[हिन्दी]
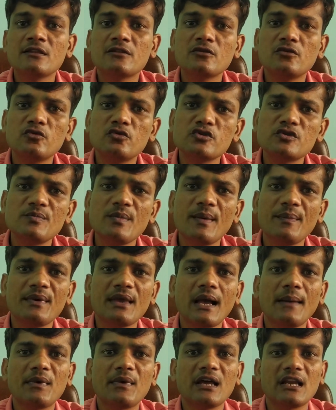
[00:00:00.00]
तो उसमें भी
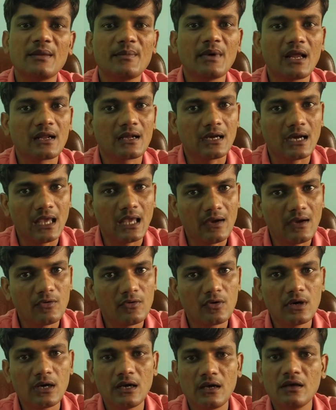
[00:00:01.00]
आपका रिमार्क आया
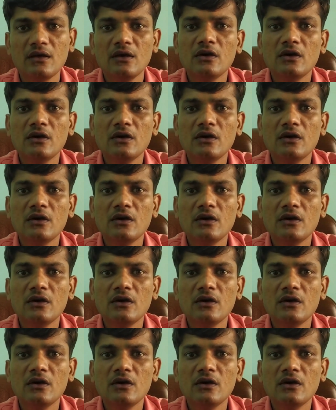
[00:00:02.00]
होगा